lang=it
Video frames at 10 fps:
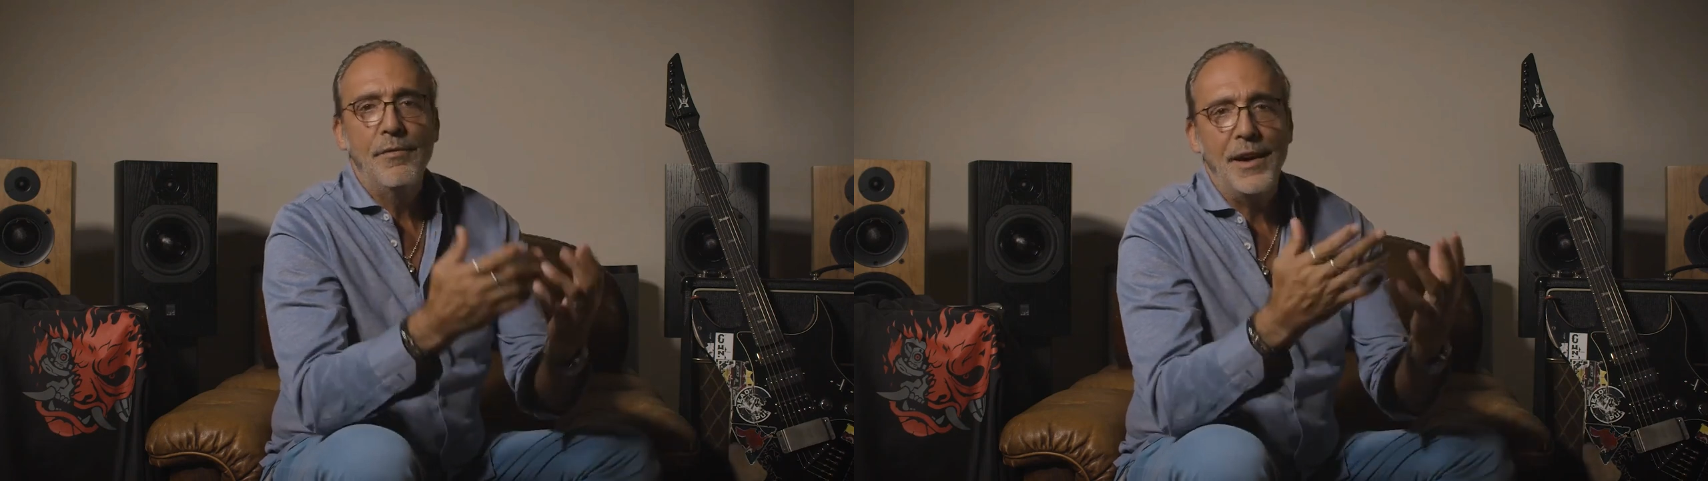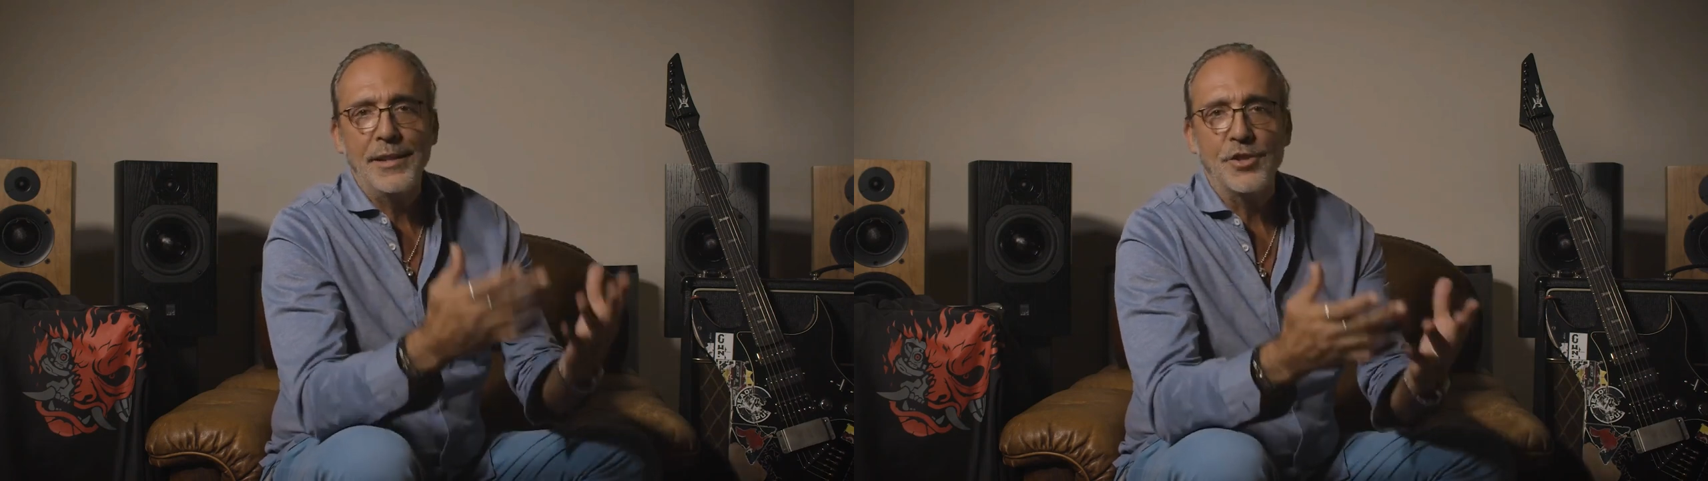
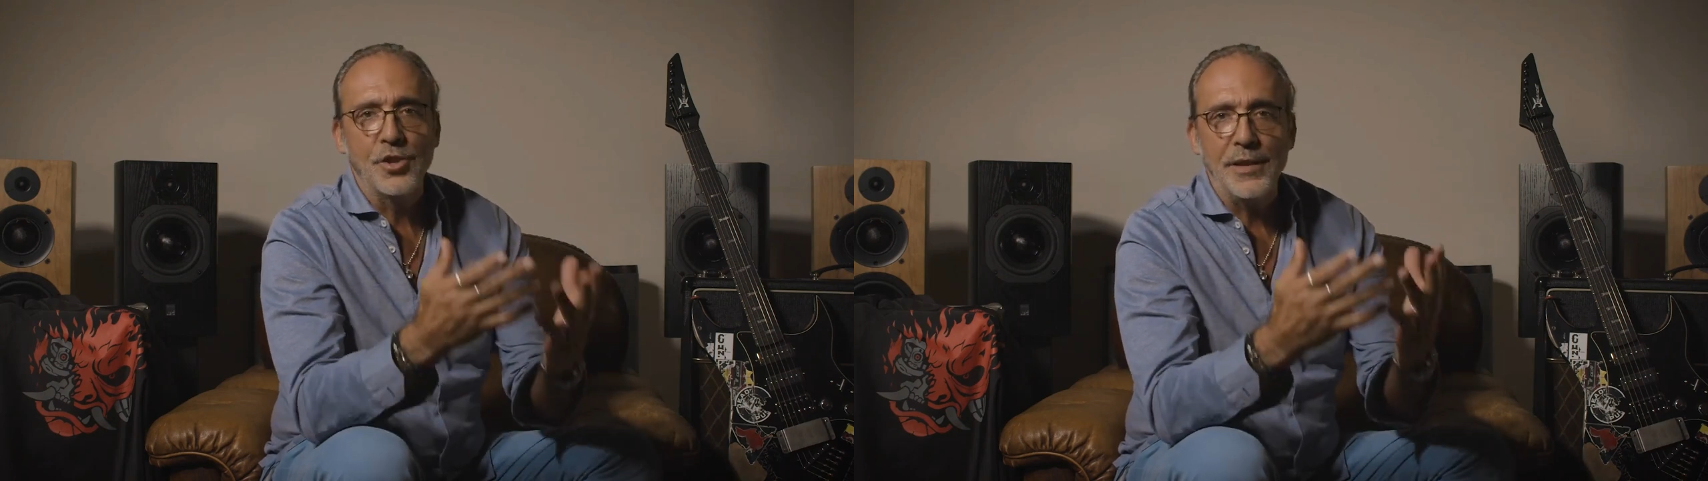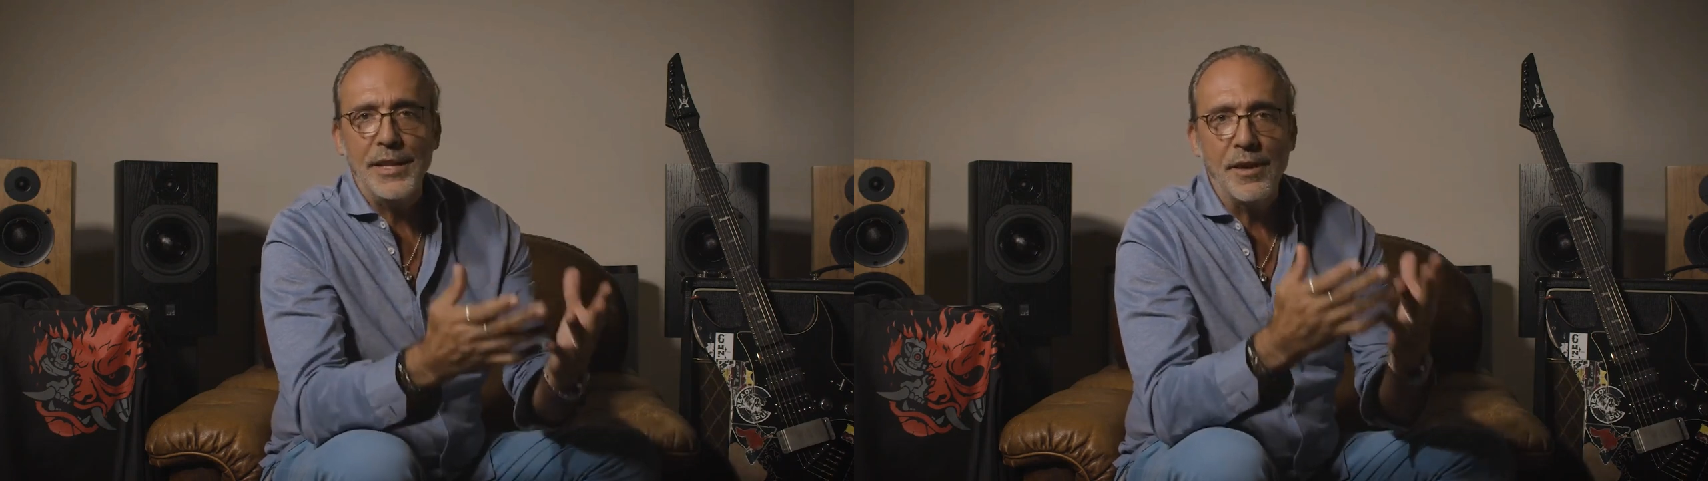
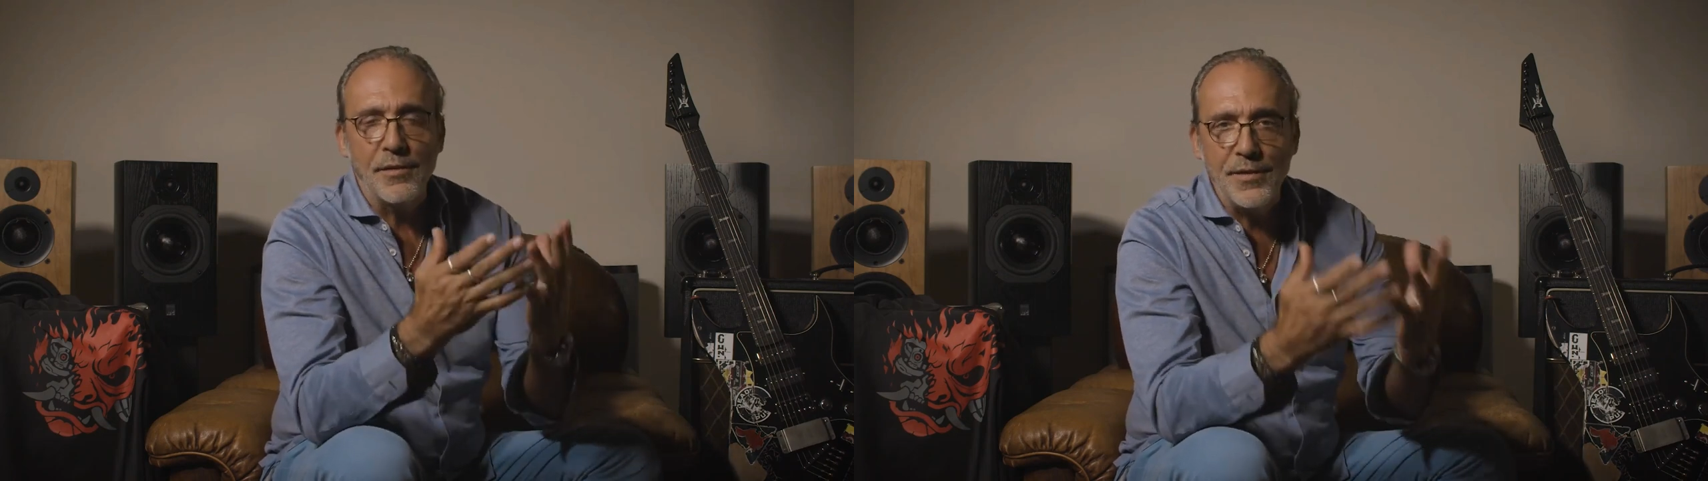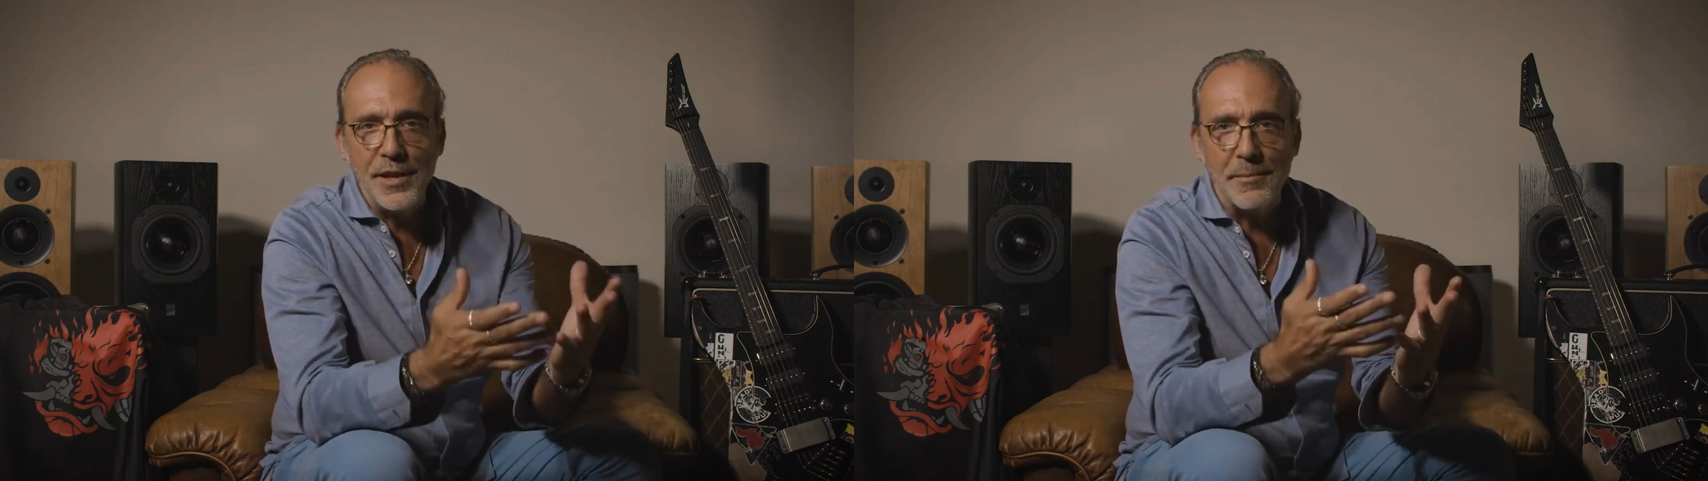fateci
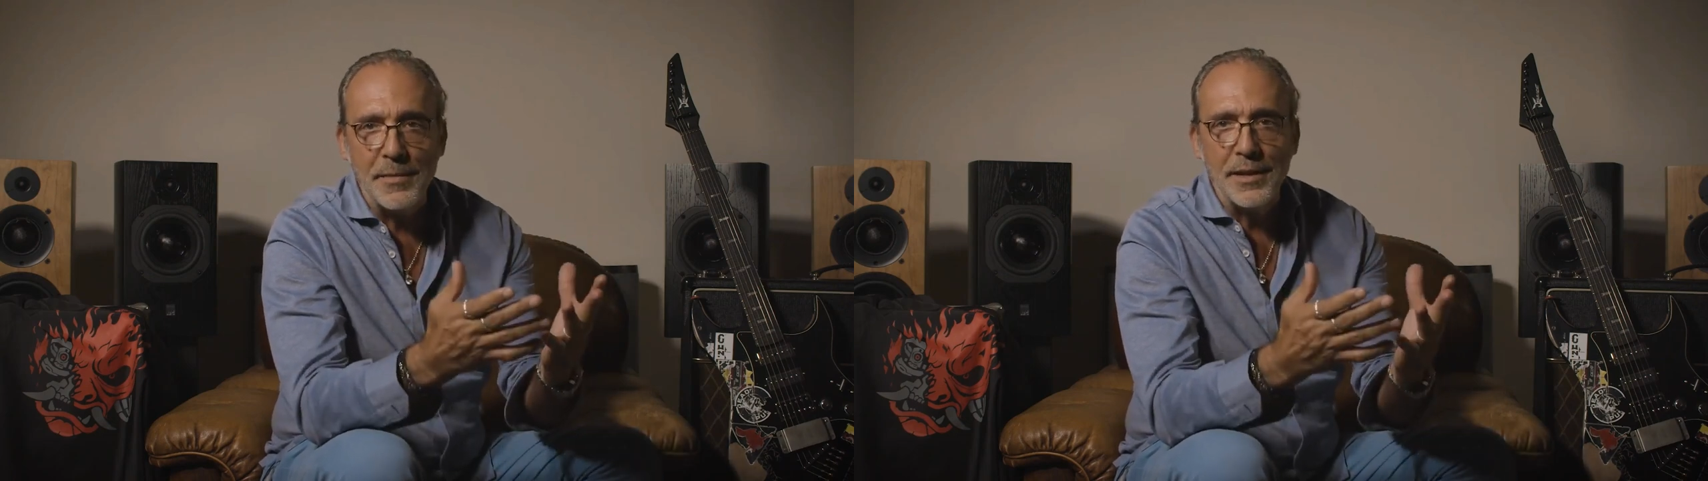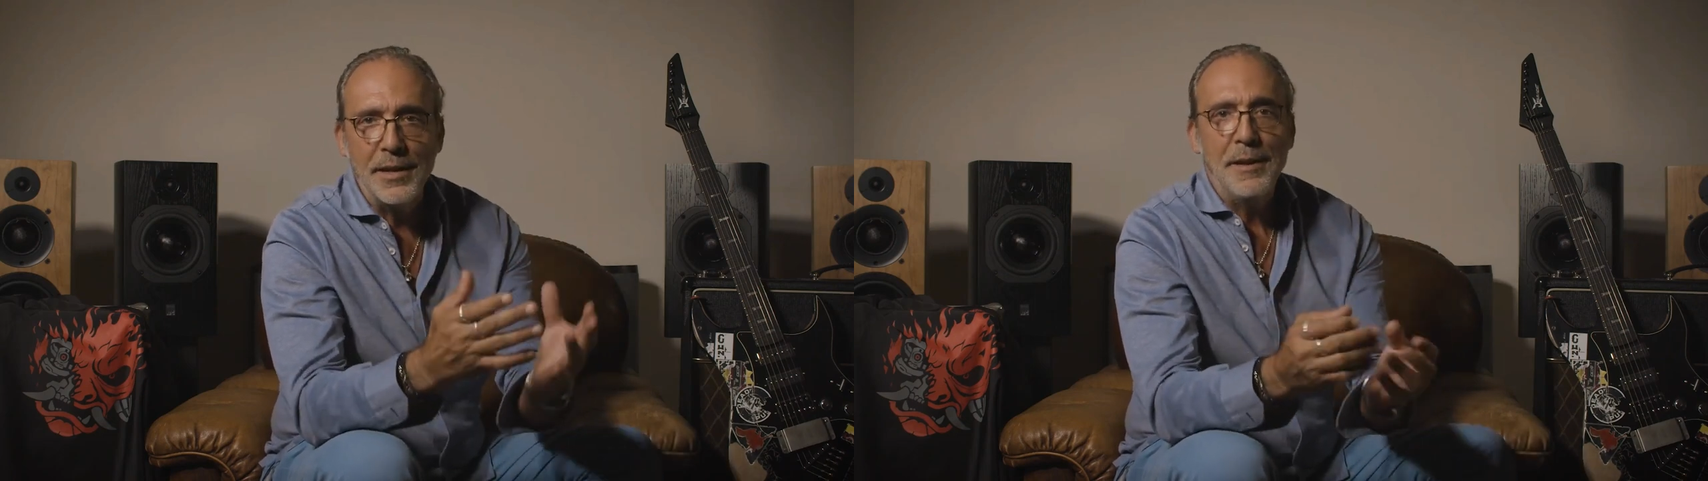vedere
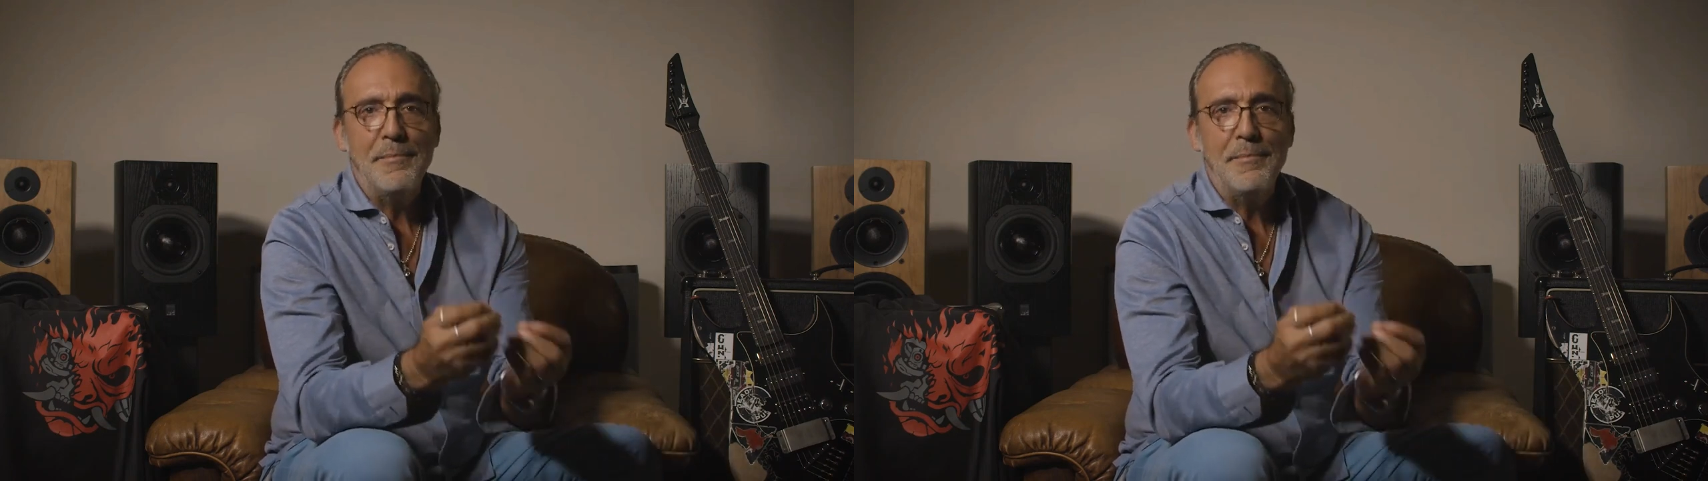firma,